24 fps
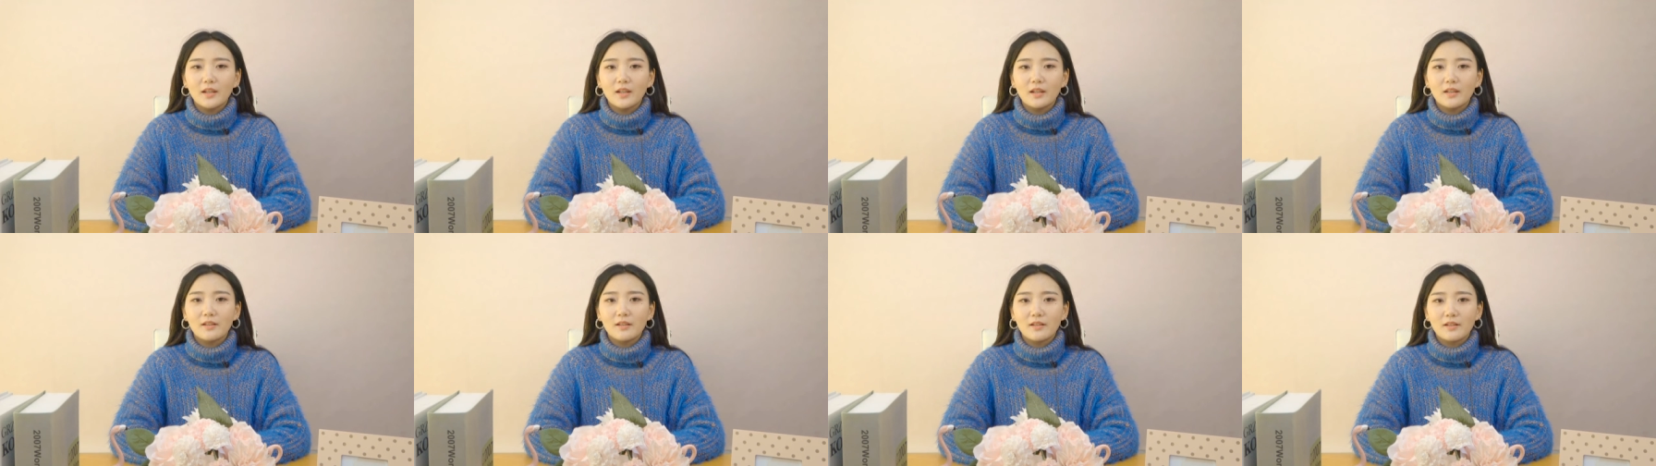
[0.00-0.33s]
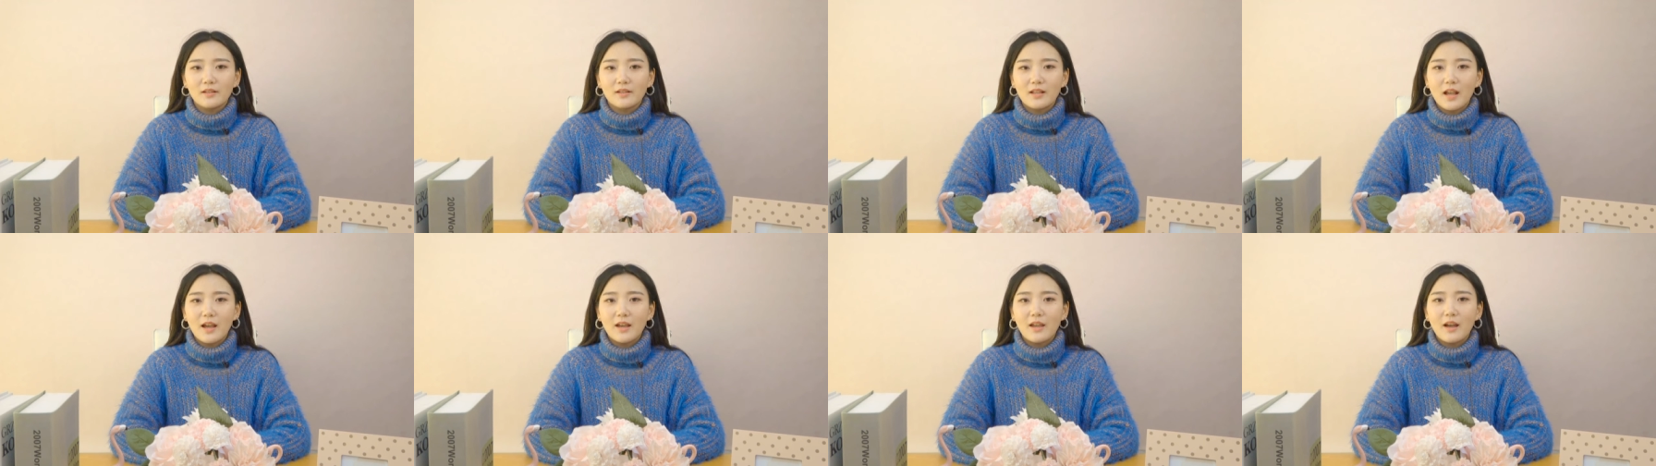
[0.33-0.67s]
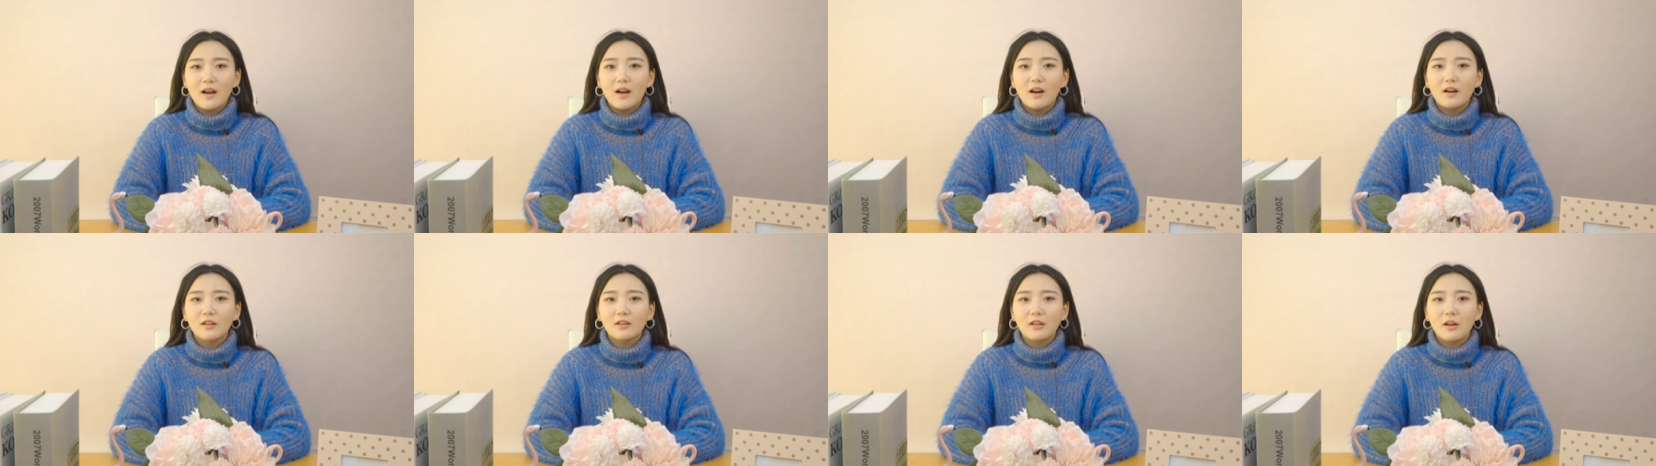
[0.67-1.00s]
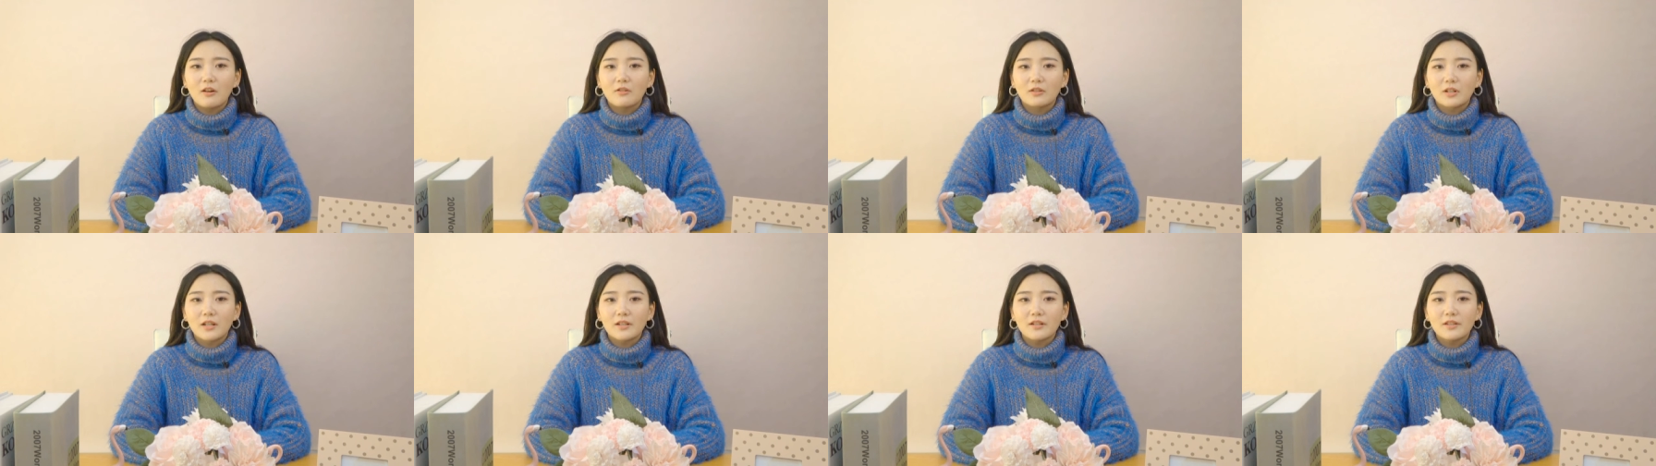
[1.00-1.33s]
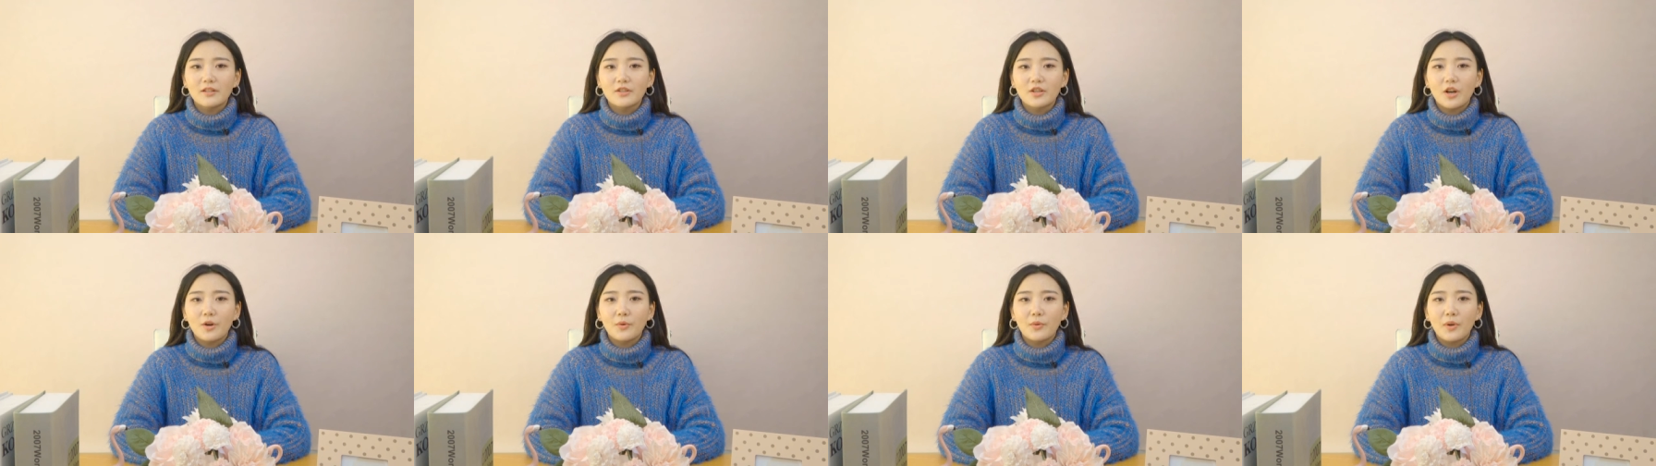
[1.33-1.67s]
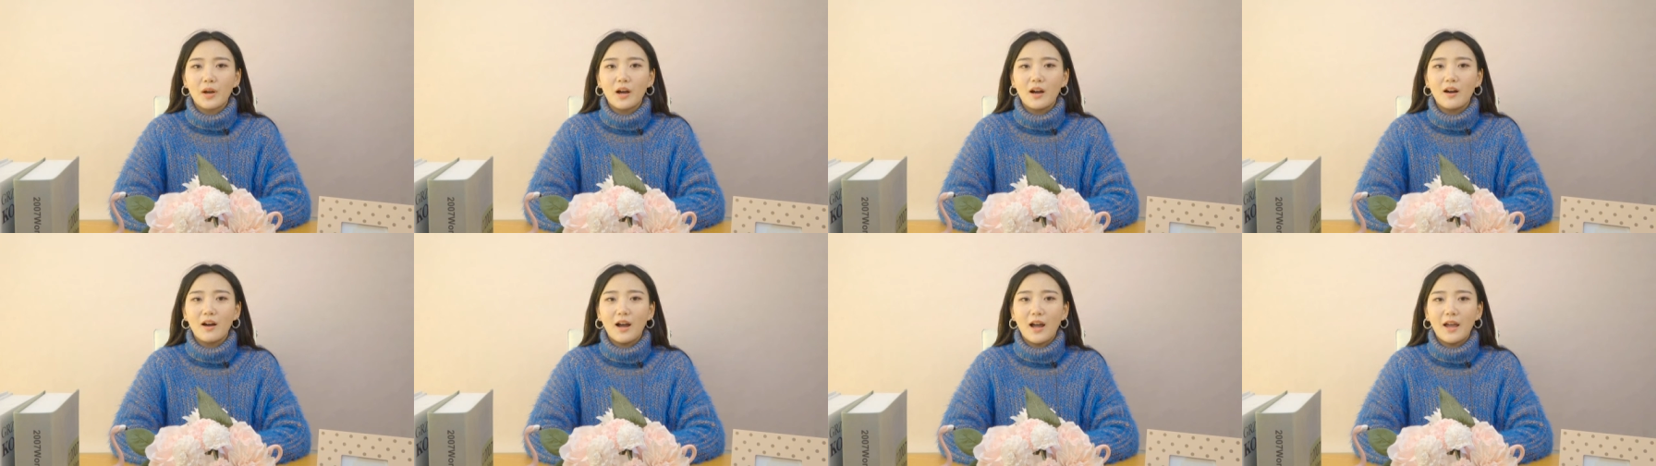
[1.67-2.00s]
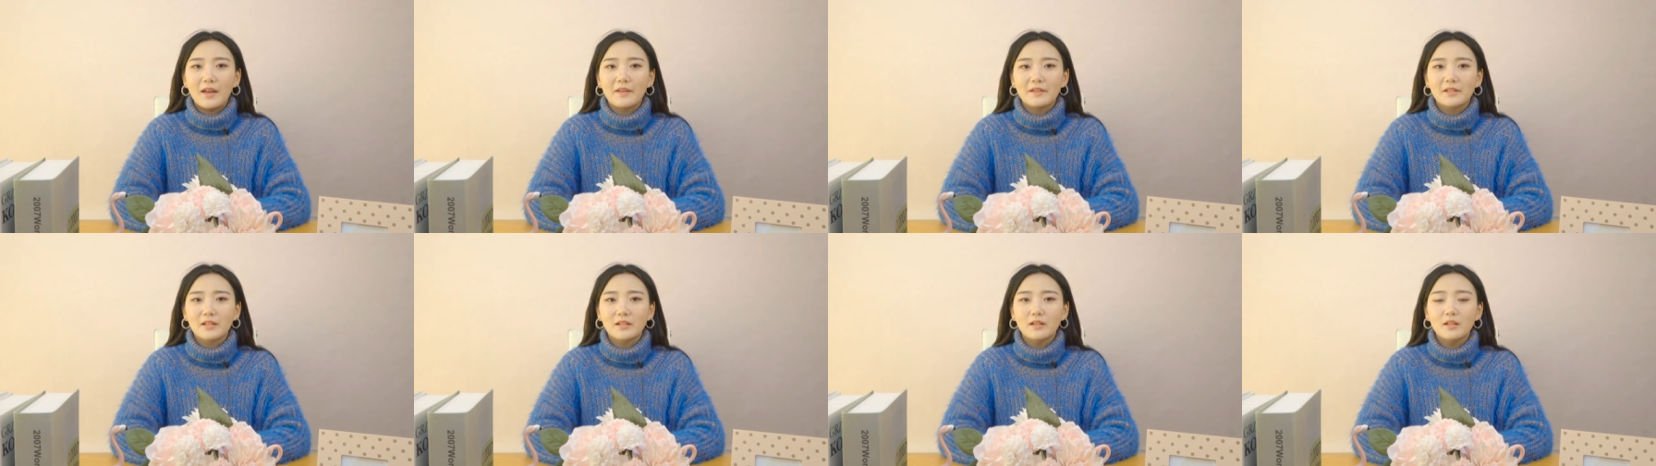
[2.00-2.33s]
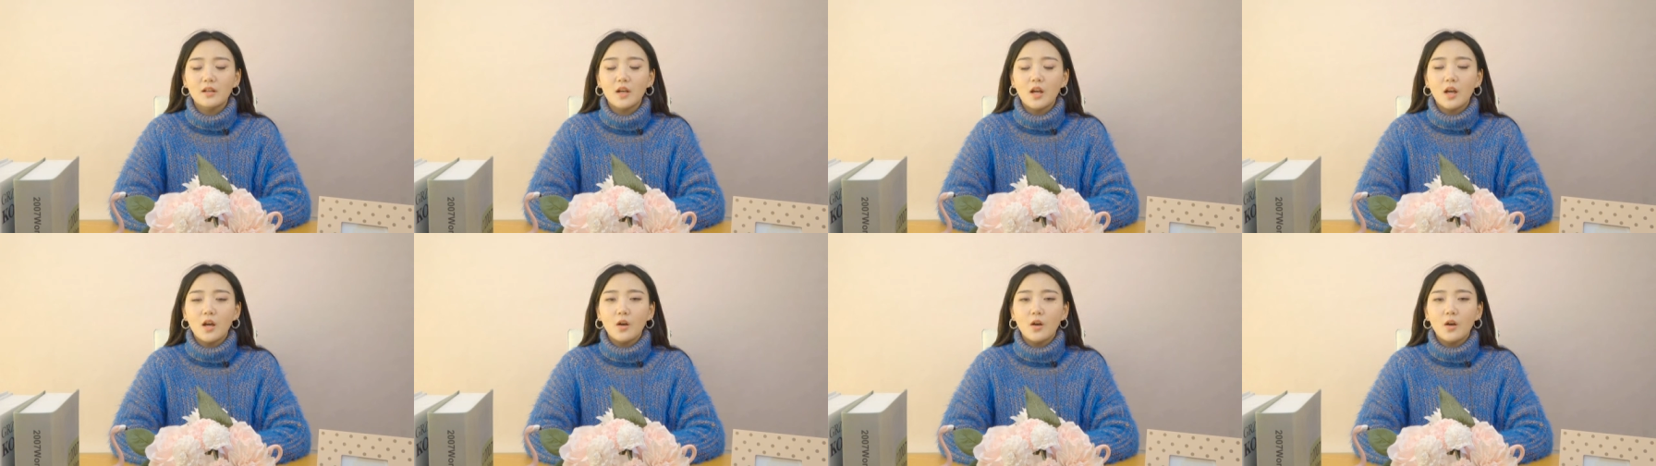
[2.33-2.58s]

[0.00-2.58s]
一起赡养好老人，教育好孩子，